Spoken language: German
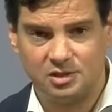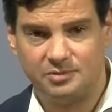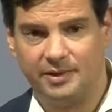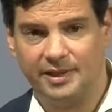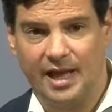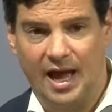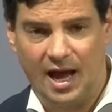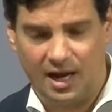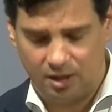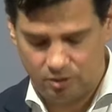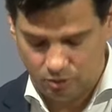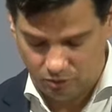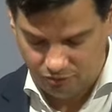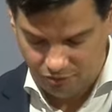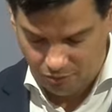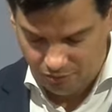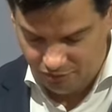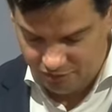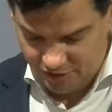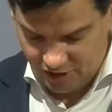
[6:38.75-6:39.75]
das waren
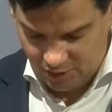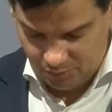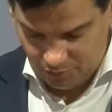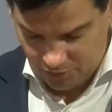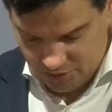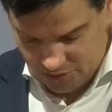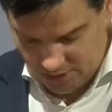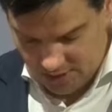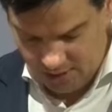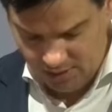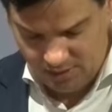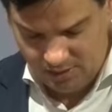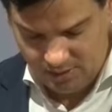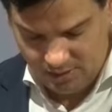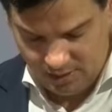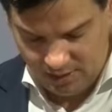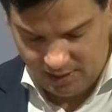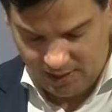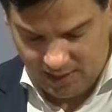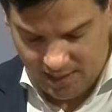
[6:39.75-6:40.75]
58
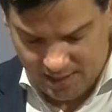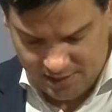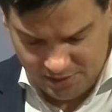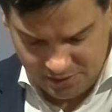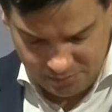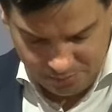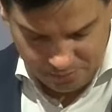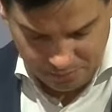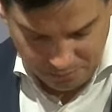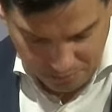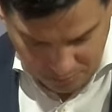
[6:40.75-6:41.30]
Prozent in Graz.